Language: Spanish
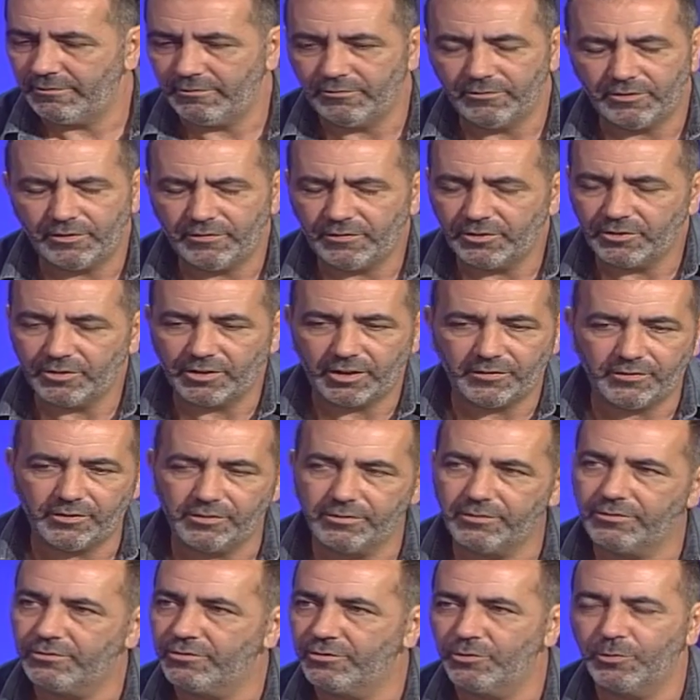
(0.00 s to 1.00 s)
unos
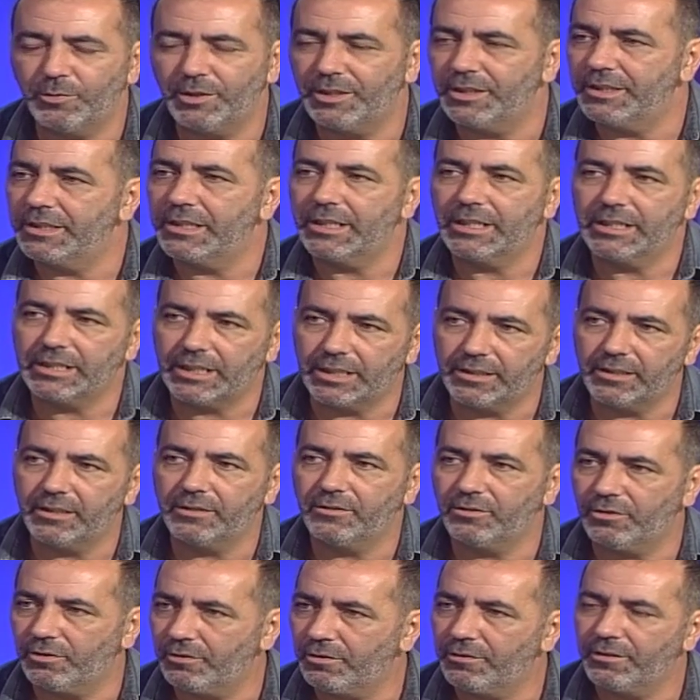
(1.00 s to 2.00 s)
fotógrafos súper interesantes
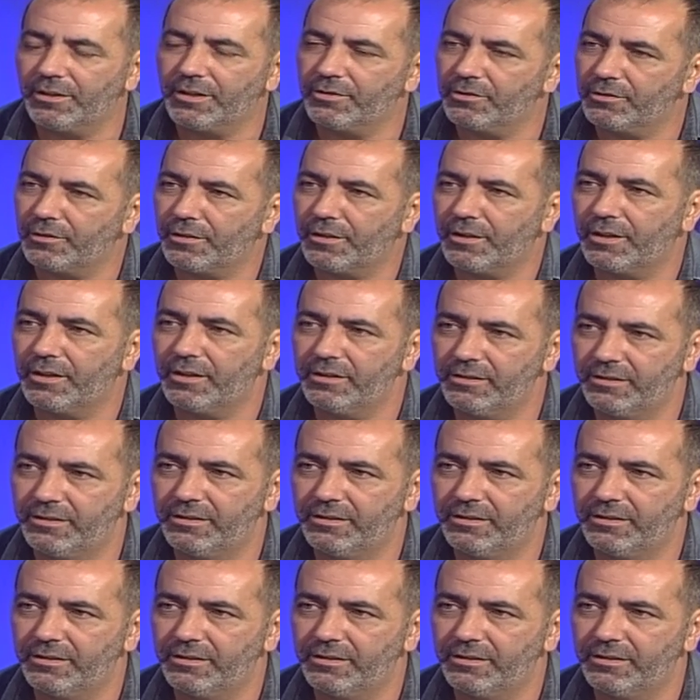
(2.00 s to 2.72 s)
todos de conocer.